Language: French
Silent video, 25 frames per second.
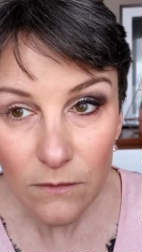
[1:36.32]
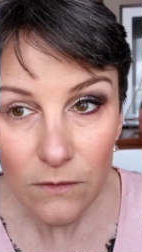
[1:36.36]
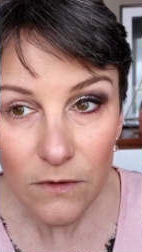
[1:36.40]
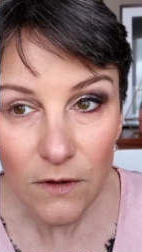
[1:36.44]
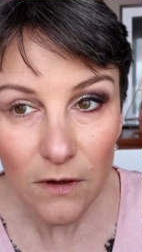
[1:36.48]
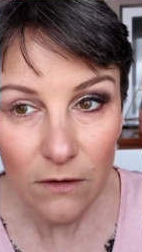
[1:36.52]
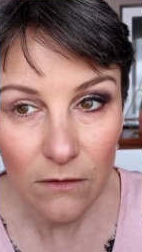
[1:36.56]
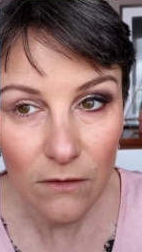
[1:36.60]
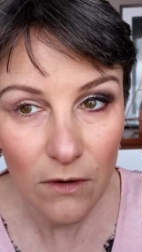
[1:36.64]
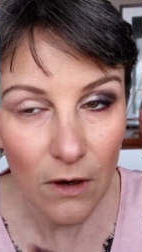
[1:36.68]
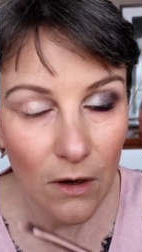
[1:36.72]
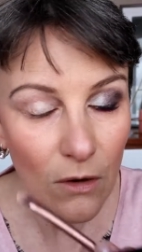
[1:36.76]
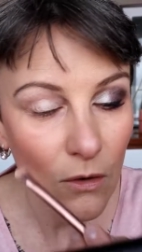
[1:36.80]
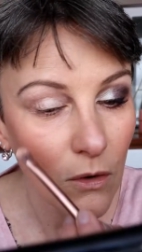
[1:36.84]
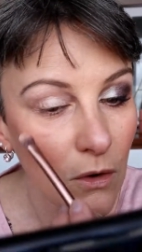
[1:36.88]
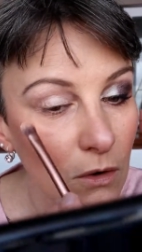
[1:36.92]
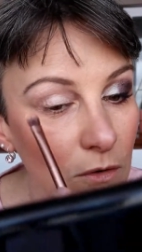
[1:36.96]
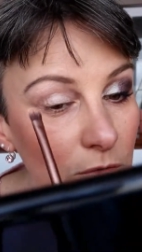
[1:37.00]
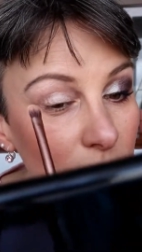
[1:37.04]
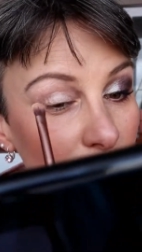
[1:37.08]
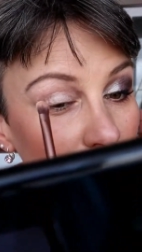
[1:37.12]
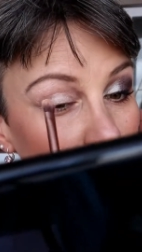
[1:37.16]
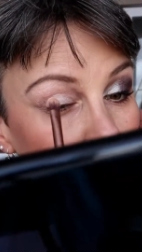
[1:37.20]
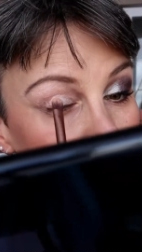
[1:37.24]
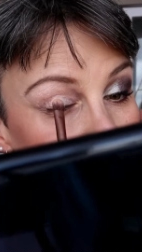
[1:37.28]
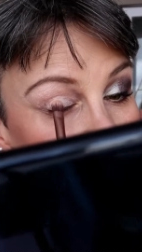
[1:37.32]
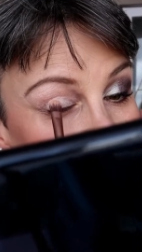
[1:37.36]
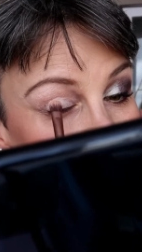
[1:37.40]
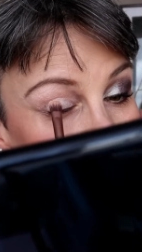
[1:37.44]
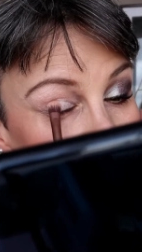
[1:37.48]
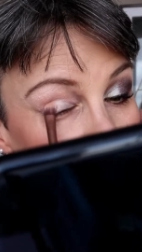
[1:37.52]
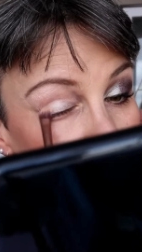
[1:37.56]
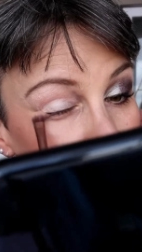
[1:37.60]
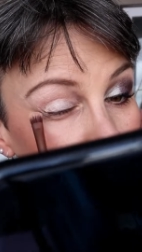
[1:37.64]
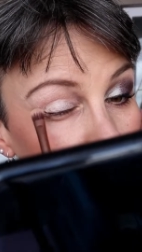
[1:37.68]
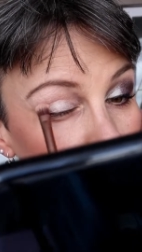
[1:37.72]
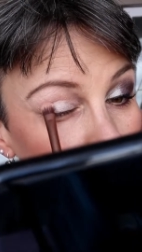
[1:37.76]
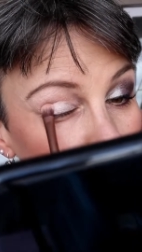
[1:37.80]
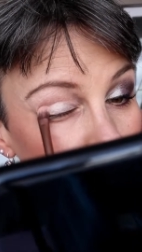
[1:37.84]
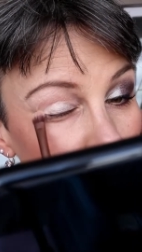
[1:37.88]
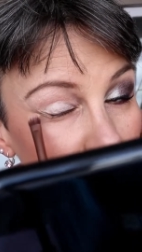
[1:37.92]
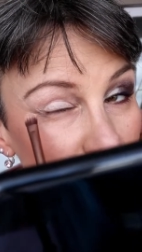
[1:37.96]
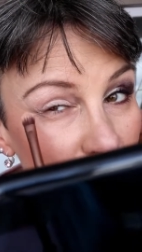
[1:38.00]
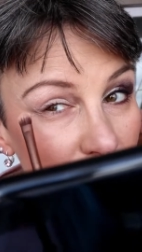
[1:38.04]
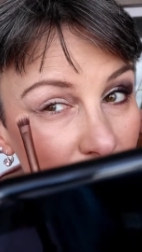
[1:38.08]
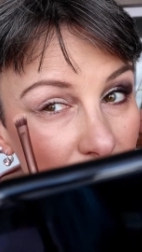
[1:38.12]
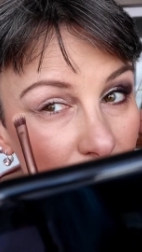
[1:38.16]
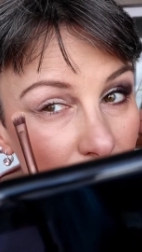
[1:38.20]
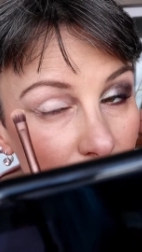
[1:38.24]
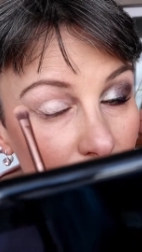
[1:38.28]
Ça va enlever un petit peu le
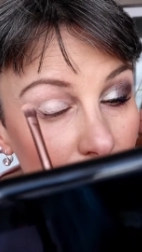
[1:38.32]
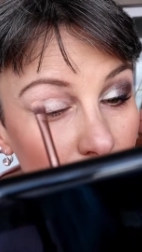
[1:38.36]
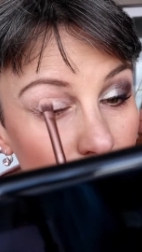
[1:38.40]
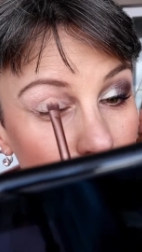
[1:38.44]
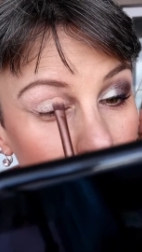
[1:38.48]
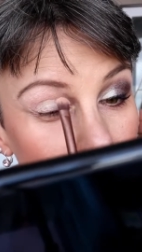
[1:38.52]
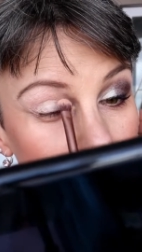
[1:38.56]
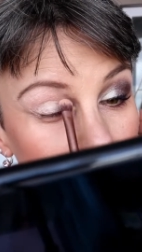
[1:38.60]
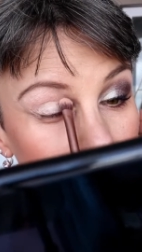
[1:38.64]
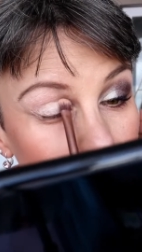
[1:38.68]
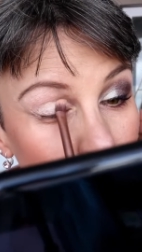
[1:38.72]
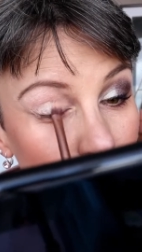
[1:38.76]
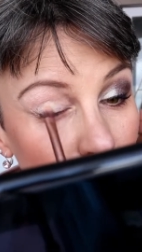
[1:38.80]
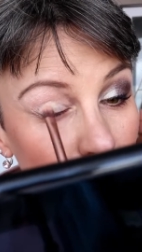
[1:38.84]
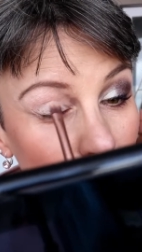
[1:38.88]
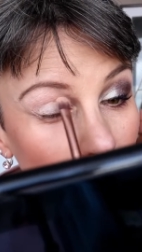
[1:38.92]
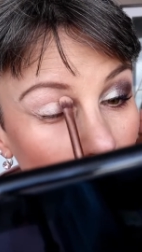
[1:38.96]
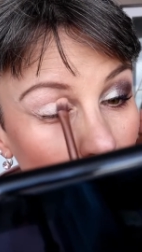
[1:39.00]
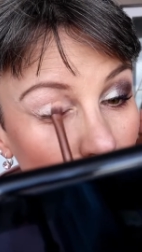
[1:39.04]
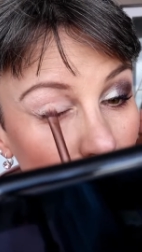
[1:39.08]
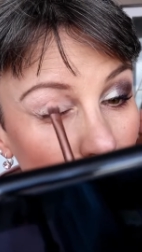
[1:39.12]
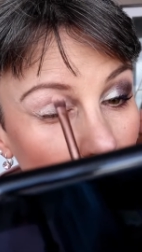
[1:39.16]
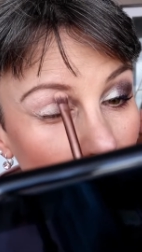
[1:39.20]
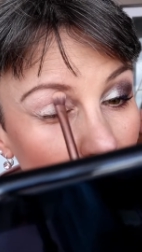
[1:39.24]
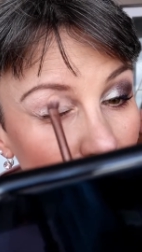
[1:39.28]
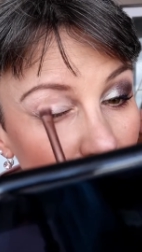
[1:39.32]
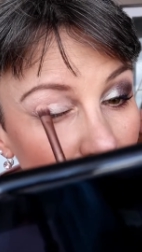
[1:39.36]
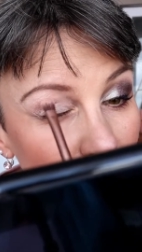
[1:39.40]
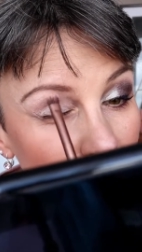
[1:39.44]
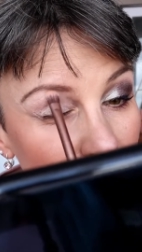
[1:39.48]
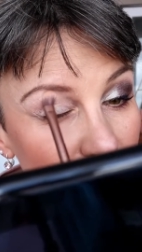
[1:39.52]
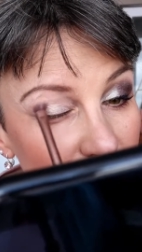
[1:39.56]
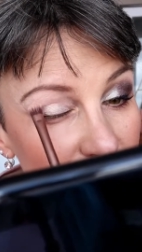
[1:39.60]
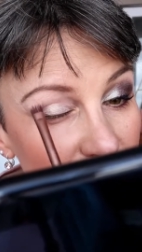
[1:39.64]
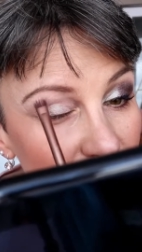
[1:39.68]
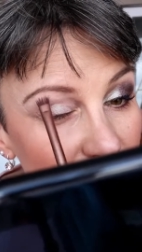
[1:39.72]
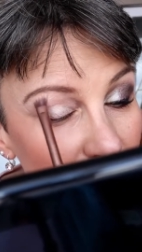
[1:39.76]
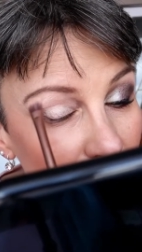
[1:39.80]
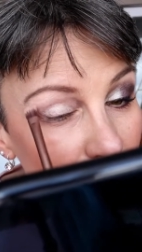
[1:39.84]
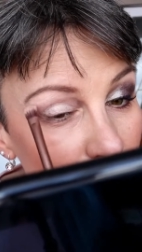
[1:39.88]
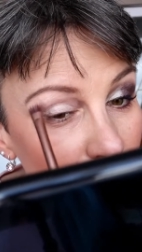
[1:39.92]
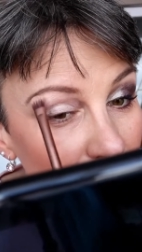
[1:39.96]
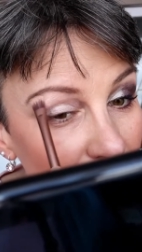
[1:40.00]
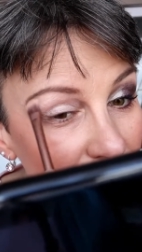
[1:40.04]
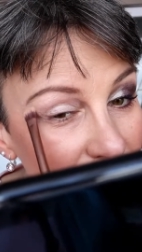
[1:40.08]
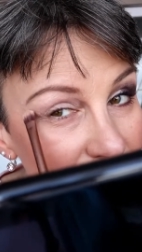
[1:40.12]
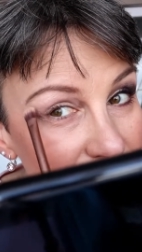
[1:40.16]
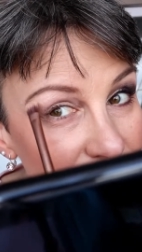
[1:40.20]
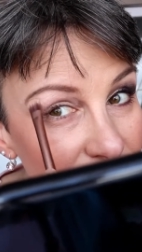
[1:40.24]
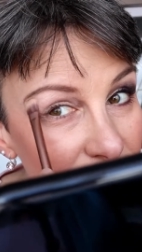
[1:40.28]
côté euh, irisé de la
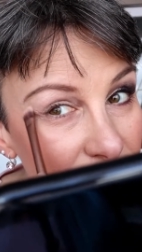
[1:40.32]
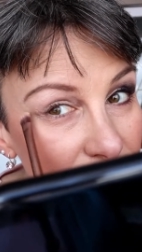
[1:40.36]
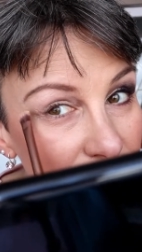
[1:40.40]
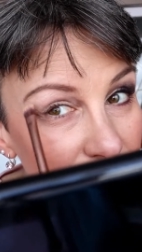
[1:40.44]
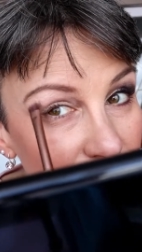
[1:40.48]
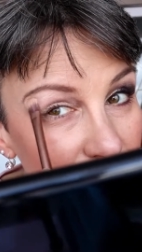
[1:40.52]
base.